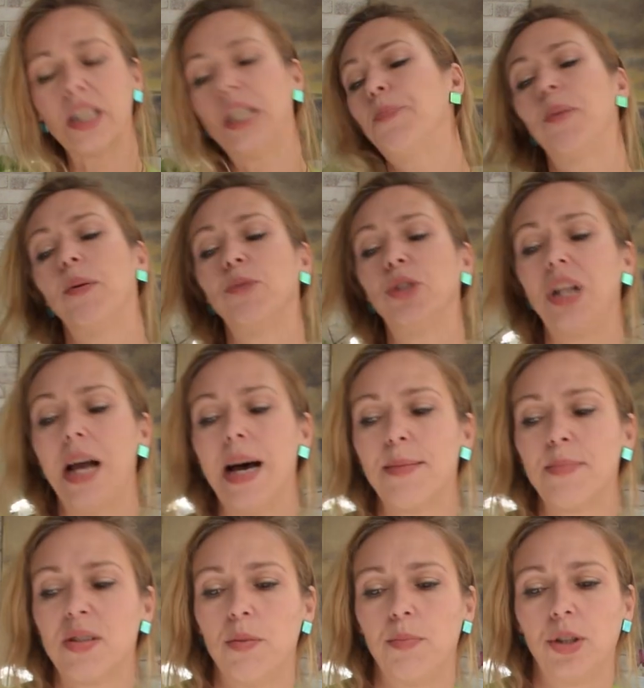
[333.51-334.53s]
I
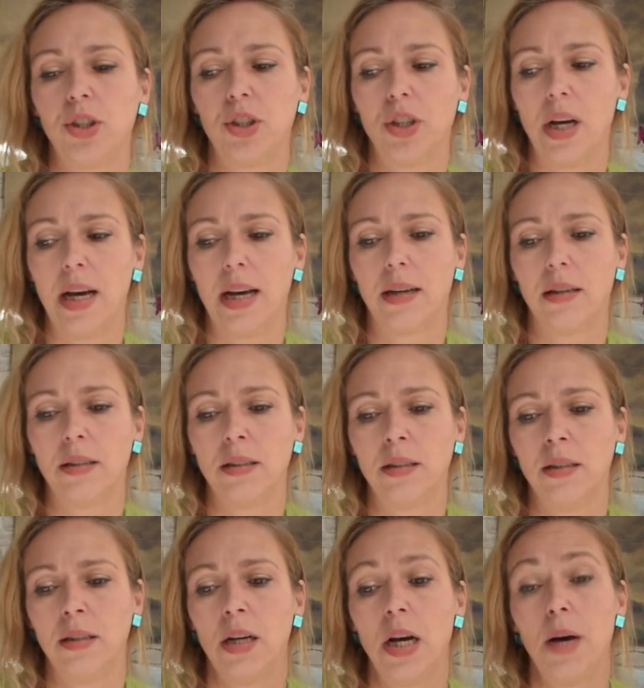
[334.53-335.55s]
pomyślałam sobie, że
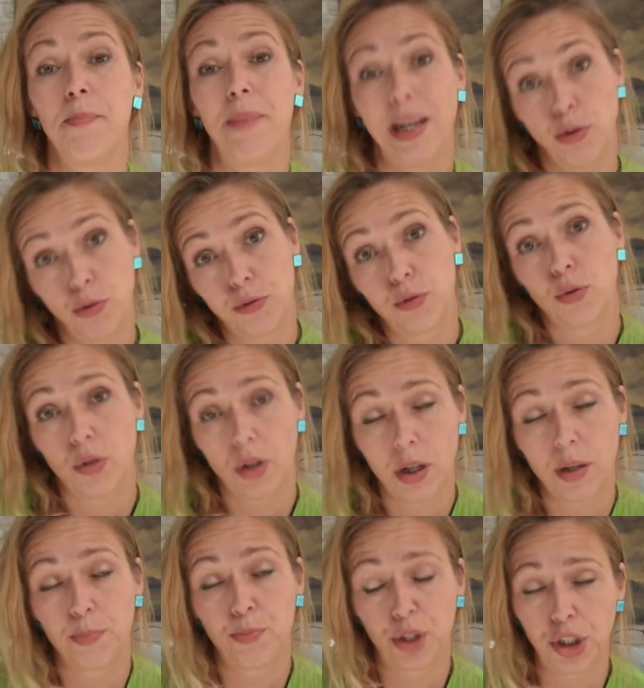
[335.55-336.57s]
y, panów,
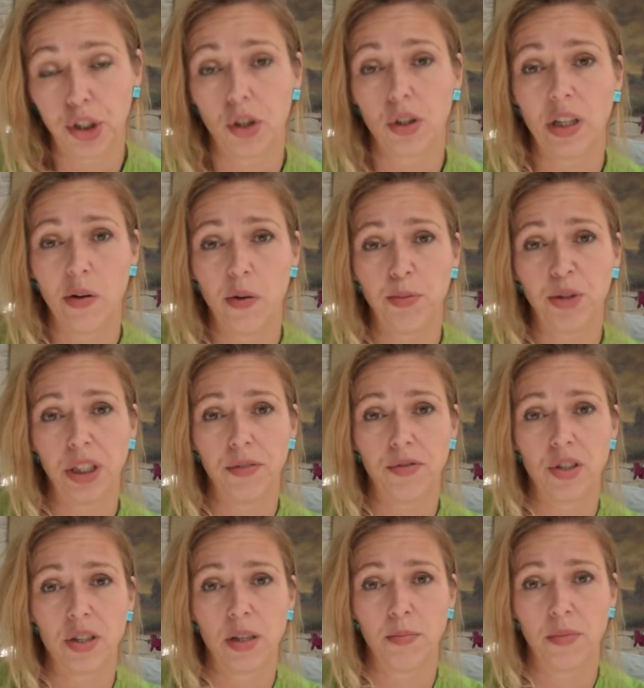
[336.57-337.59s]
których przyciągnęły przede
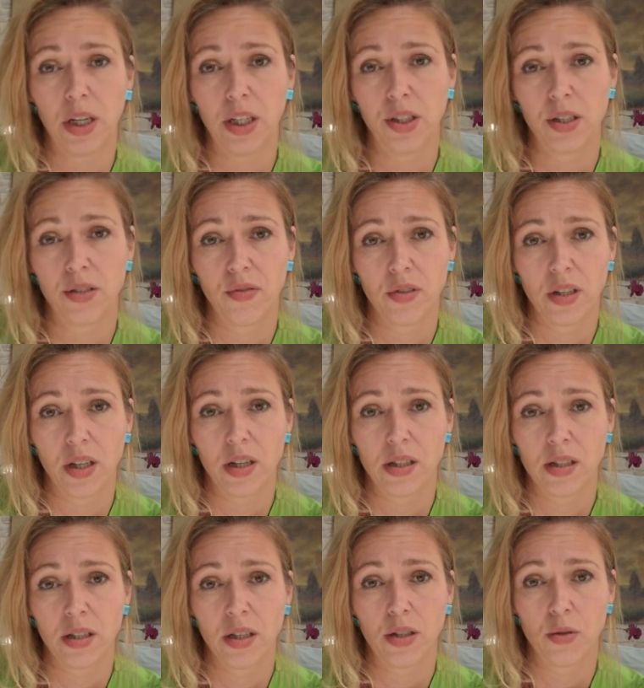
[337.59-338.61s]
wszystkim treści związane
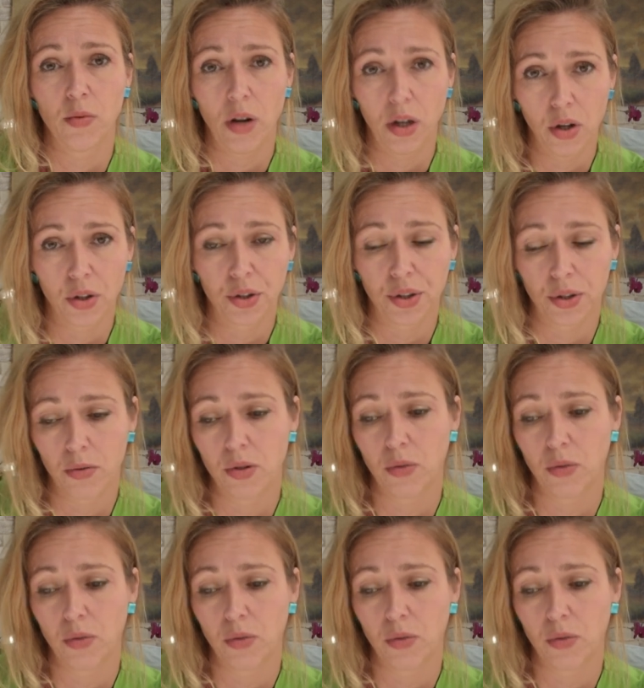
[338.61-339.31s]
z seksualnością.